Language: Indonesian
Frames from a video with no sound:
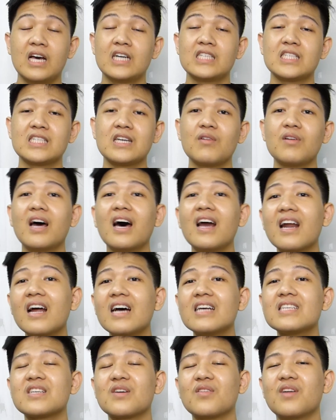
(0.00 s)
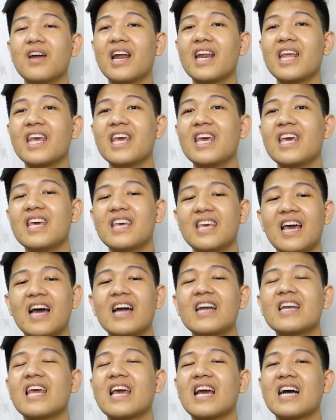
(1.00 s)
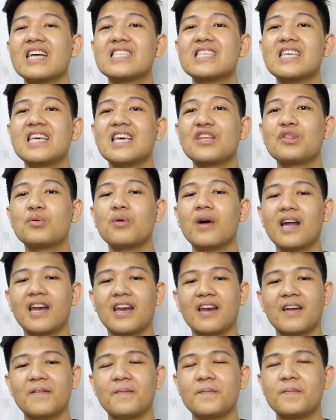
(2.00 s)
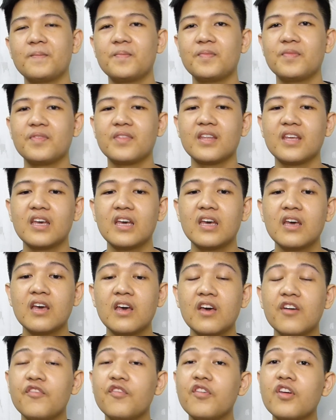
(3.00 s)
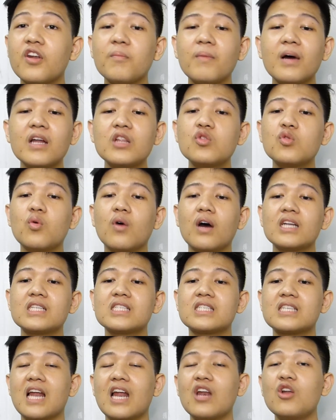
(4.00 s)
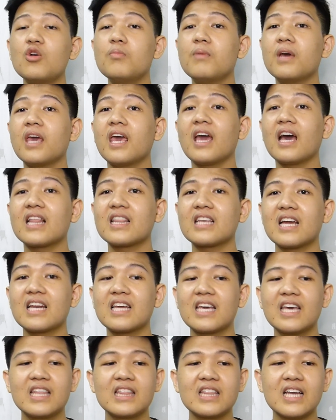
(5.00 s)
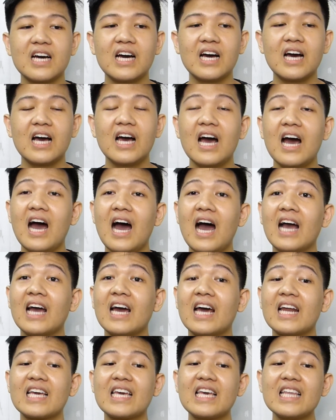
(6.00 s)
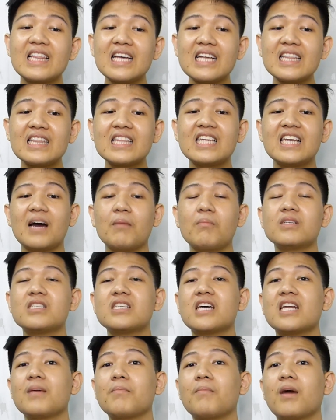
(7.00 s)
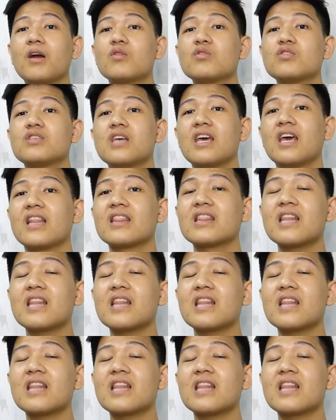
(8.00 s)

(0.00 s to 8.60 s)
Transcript: Saudara-saudari yang dikasihi Tuhan, firman Tuhan selalu mengingatkan kita agar kita tidak menjadi manusia yang